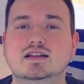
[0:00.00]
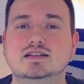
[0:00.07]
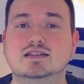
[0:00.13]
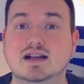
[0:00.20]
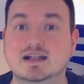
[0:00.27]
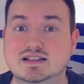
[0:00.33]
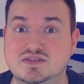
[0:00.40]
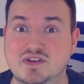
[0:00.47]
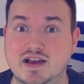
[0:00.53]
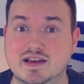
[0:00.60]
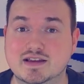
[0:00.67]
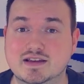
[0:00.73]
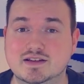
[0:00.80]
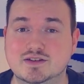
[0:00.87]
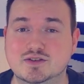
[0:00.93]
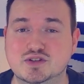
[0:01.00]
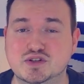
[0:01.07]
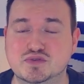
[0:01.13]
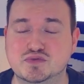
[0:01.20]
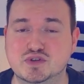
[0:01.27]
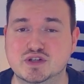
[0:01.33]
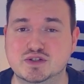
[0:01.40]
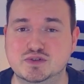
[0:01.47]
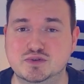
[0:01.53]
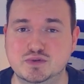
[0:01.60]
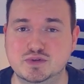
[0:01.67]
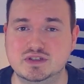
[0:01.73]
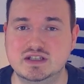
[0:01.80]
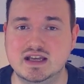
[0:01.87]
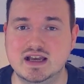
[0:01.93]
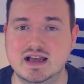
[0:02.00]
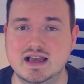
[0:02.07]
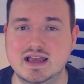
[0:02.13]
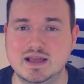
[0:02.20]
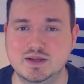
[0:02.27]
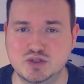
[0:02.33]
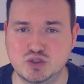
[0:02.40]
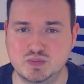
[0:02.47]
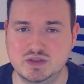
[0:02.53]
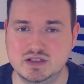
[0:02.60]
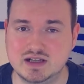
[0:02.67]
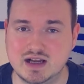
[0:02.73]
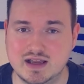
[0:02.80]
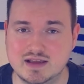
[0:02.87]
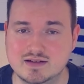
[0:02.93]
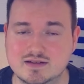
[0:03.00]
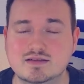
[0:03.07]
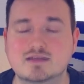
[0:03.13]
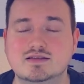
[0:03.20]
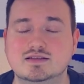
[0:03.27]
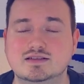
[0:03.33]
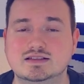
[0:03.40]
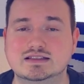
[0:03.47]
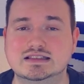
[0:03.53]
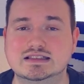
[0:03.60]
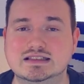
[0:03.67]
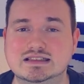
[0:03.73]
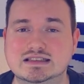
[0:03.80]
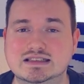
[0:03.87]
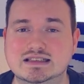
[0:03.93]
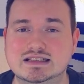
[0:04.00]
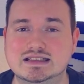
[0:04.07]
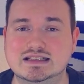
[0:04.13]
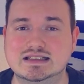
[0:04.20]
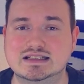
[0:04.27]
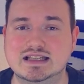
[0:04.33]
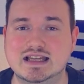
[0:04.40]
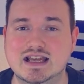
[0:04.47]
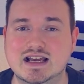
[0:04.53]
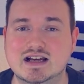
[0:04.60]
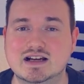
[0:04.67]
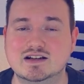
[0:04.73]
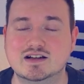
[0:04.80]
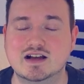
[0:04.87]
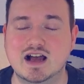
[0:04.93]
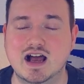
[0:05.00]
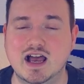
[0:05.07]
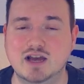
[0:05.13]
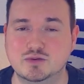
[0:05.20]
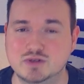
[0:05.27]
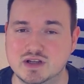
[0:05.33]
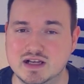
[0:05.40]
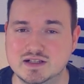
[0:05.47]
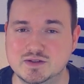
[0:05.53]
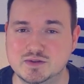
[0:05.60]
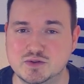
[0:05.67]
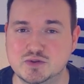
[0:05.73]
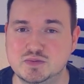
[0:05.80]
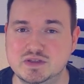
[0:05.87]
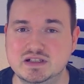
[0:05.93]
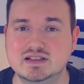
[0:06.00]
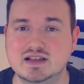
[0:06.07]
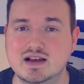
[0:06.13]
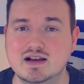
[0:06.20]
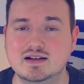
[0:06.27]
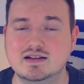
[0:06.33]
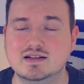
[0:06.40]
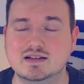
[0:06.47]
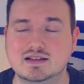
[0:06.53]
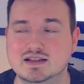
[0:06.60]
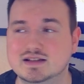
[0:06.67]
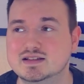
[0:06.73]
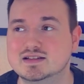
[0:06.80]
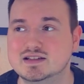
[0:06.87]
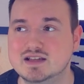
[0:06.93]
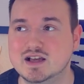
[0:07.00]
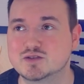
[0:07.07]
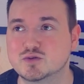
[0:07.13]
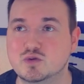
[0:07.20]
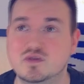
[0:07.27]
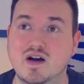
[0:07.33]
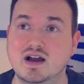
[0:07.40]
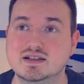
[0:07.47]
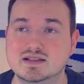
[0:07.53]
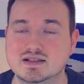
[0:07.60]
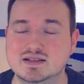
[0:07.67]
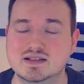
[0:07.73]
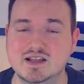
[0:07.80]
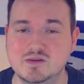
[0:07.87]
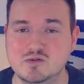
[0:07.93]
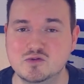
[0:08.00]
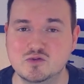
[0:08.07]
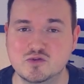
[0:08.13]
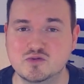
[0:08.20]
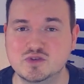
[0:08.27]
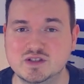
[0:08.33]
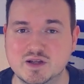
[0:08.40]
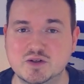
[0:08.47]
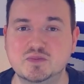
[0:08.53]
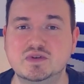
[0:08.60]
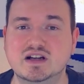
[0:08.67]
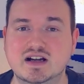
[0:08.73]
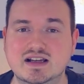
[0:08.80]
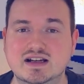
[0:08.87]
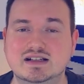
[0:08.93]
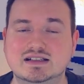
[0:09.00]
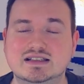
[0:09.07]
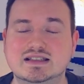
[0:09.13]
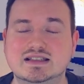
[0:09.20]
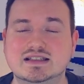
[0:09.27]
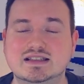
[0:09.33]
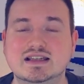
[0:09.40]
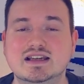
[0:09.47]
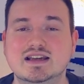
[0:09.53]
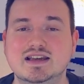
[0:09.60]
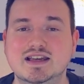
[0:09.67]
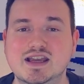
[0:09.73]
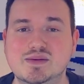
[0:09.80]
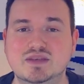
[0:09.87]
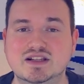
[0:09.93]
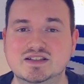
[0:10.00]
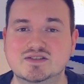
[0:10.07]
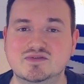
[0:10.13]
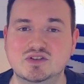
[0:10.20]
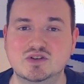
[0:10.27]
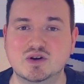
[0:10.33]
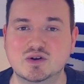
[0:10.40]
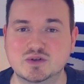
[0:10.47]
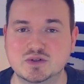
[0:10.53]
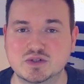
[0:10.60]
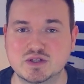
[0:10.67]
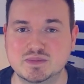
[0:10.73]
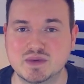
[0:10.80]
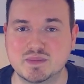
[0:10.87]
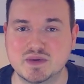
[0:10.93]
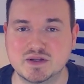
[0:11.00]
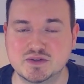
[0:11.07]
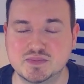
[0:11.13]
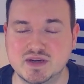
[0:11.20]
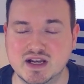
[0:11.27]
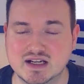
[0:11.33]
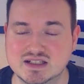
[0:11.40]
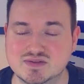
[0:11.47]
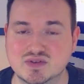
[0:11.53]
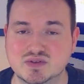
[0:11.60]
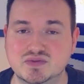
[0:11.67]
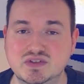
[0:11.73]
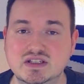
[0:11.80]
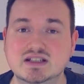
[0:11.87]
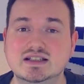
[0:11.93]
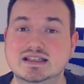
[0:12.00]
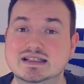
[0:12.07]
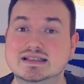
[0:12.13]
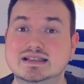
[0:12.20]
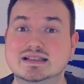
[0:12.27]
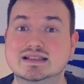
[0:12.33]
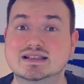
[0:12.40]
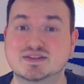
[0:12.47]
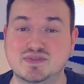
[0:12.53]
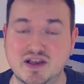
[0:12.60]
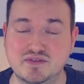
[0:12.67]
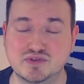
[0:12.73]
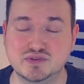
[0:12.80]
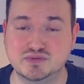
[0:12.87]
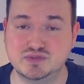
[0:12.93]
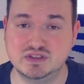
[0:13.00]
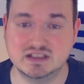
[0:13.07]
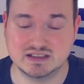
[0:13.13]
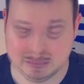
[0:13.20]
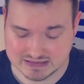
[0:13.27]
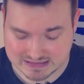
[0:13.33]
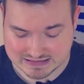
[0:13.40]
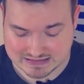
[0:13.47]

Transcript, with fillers: Teil 2 steht vor der Tür der Endspielreihe, der 31. Spieltag. Ich hatte sie ja so quasi ins Leben gerufen, diese Endspielreihe, als ich im letzten Video auch geschrieben habe, Endspiel 1 von 4. Jetzt ist 2 von 4.